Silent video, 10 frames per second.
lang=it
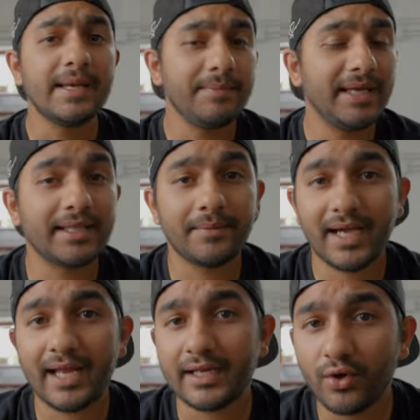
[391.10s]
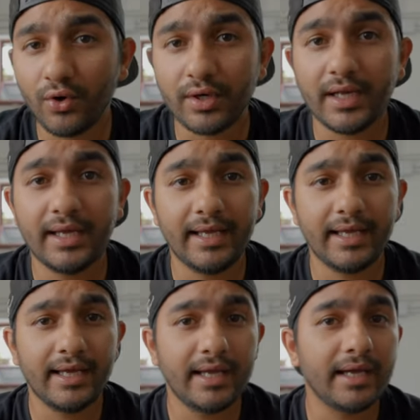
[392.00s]
mentre magari con
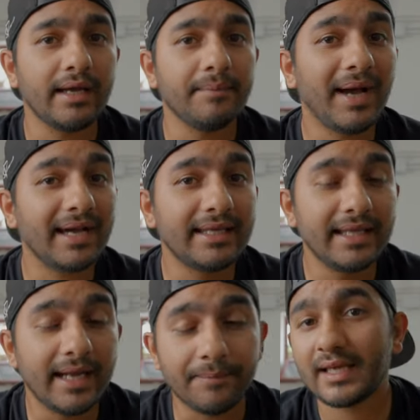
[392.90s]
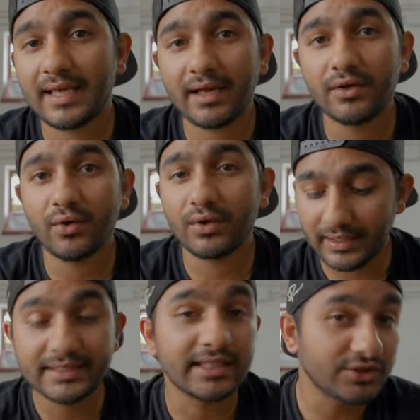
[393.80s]
eh, macchine che hanno
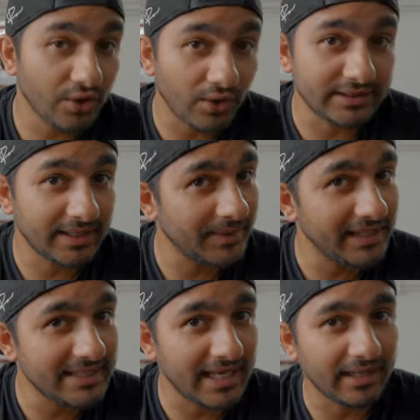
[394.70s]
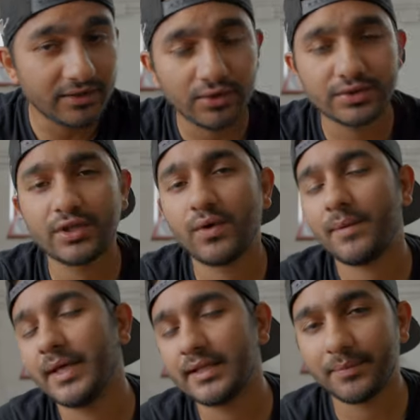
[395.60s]
il sensore stabilizzato
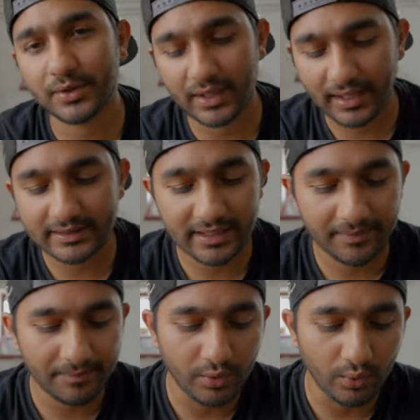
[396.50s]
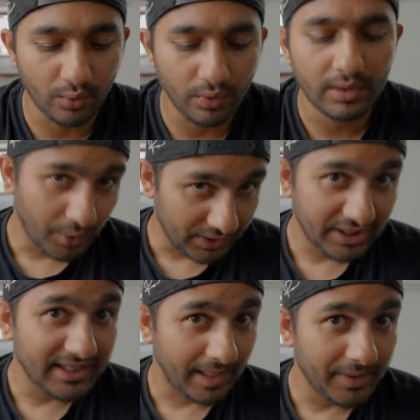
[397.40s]
sicuramente potrà essere più, più
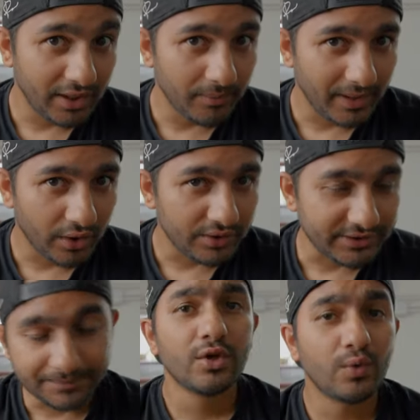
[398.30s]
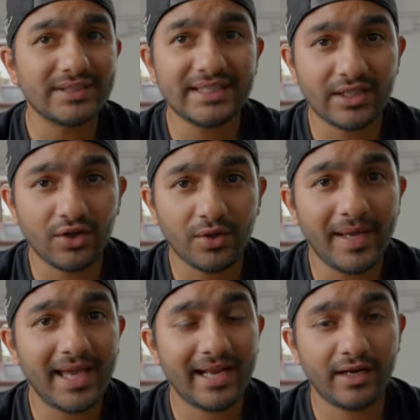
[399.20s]
accettabile come cosa. Questi secondo
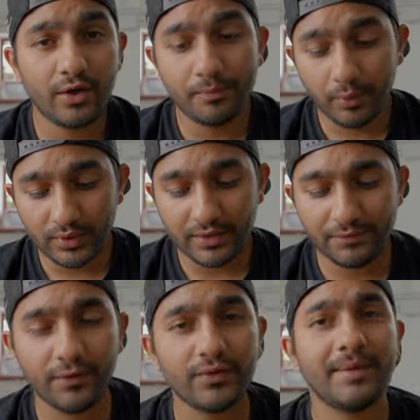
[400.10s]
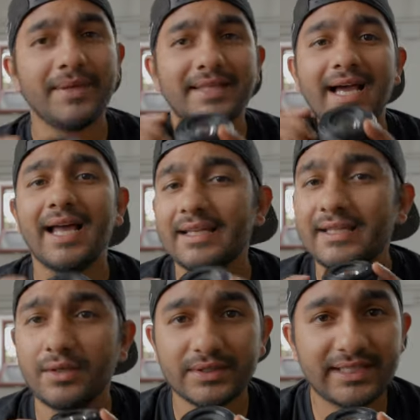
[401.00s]
me erano i punti fondamentali
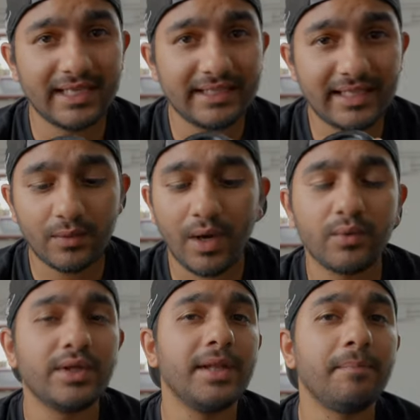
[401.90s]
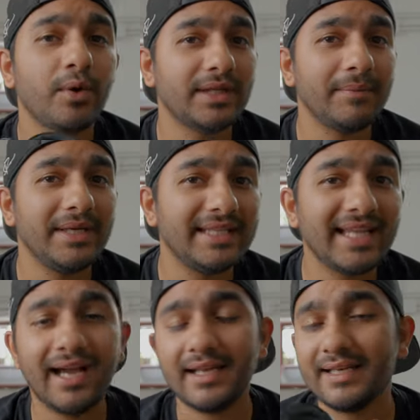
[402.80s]
di questa lente qua, quindi
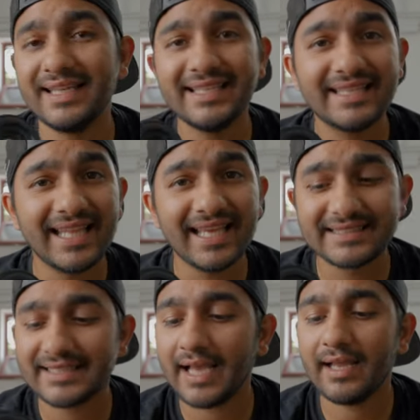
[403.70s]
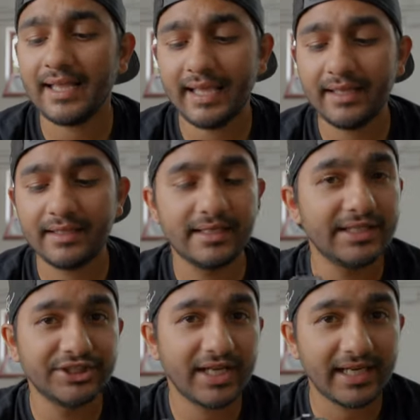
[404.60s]
portabilità, nitidezza e
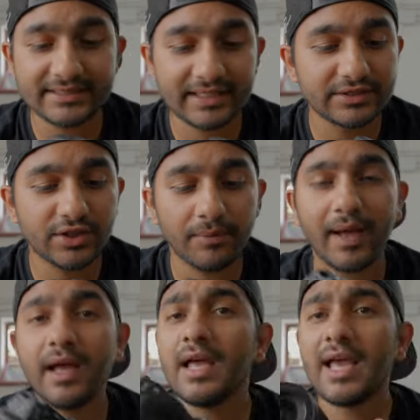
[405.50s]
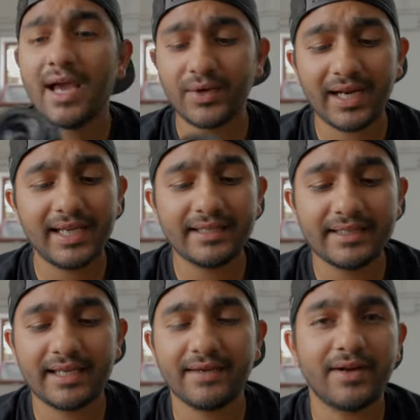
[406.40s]
leggerezza, insomma è una
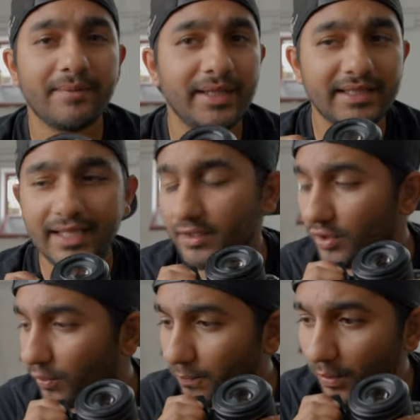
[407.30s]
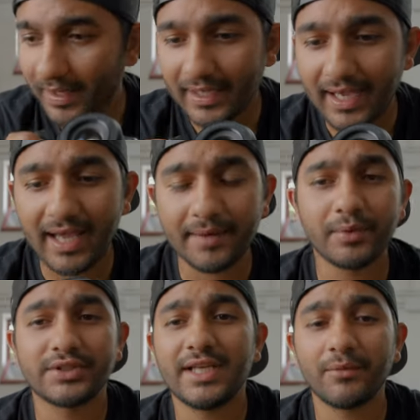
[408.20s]
lente che veramente non può mancare,
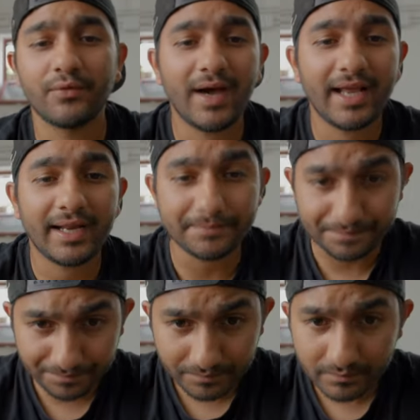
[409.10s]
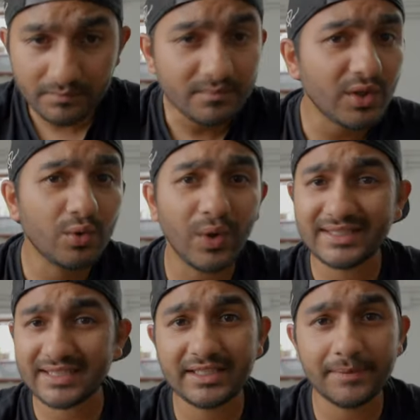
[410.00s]
possiamo fare
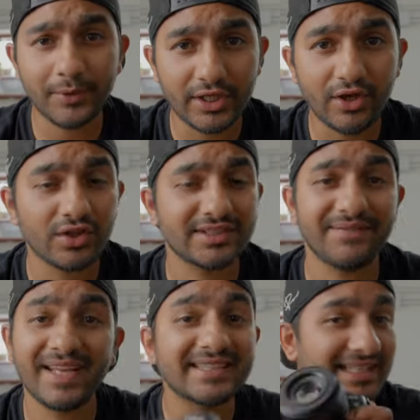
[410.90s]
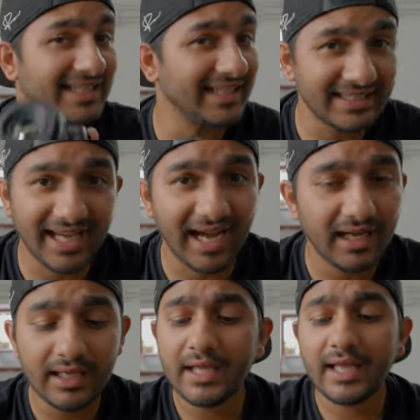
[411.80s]
qualsiasi tipo di cosa, versatilità,
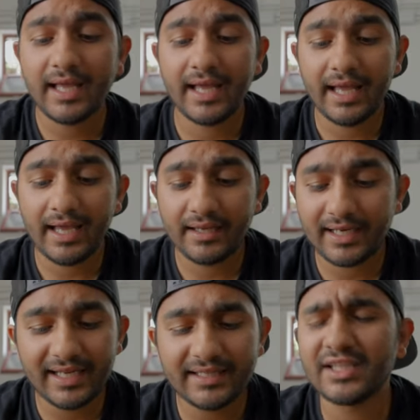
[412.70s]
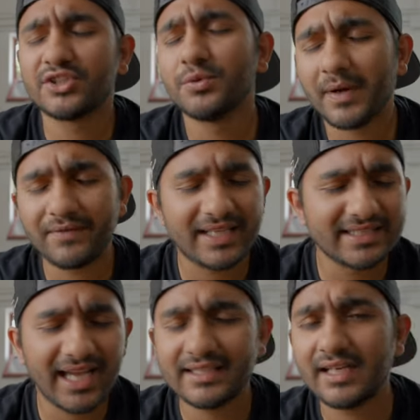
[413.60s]
eh, una lente super
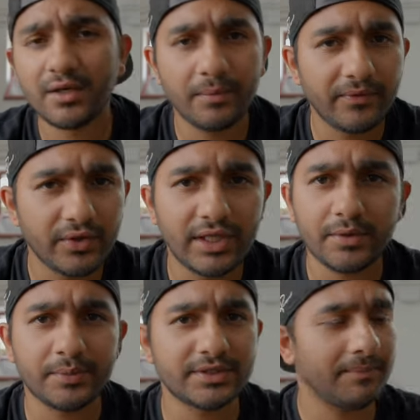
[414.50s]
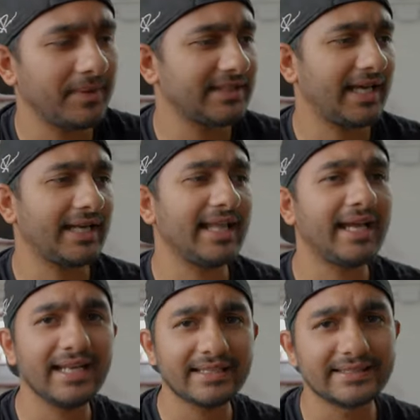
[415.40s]
versatile, come vi ho detto possiamo passare
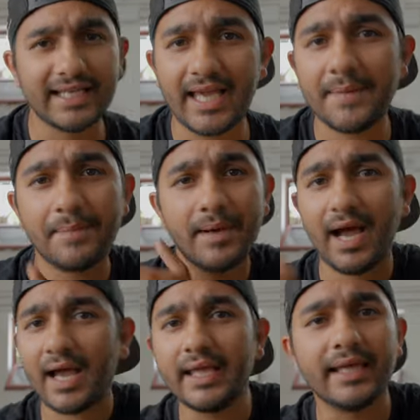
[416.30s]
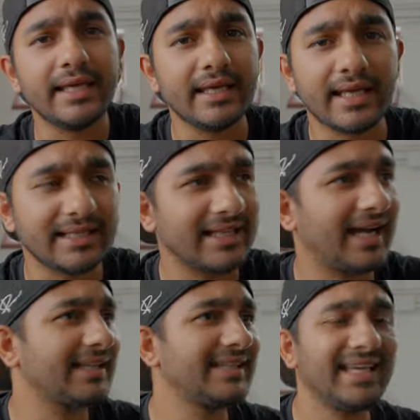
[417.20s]
dai landscape ai
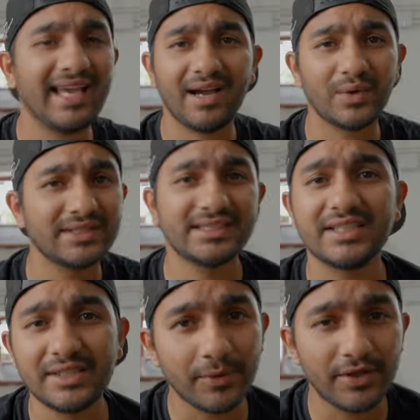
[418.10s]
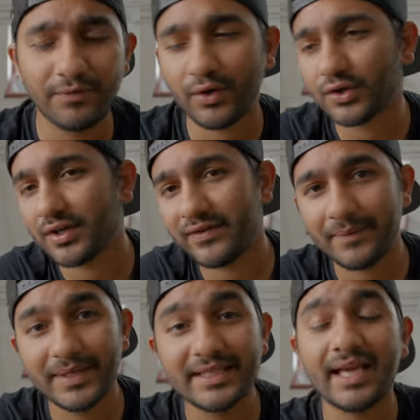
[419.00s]
ritratti, a qualsiasi tipo di foto che
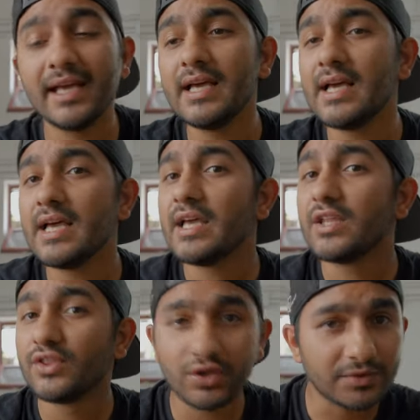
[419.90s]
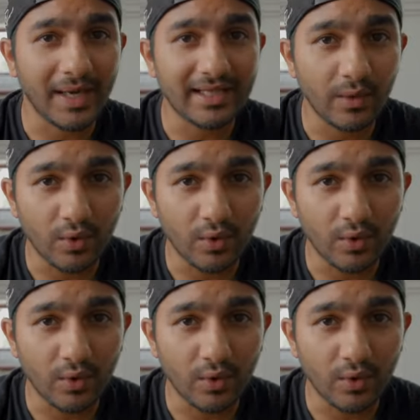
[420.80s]
veramente non sbaglia un